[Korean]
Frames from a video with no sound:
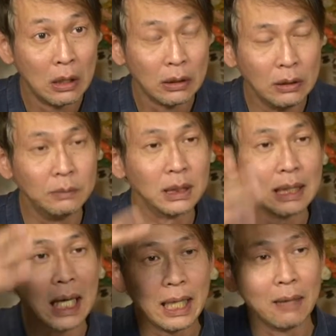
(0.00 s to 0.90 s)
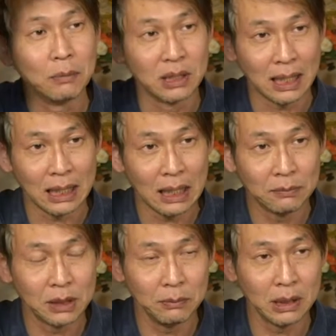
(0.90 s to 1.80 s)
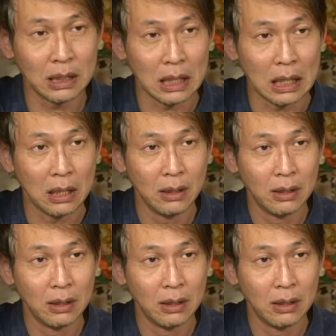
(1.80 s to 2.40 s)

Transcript: 그러면 나의 뭐가 남습니까?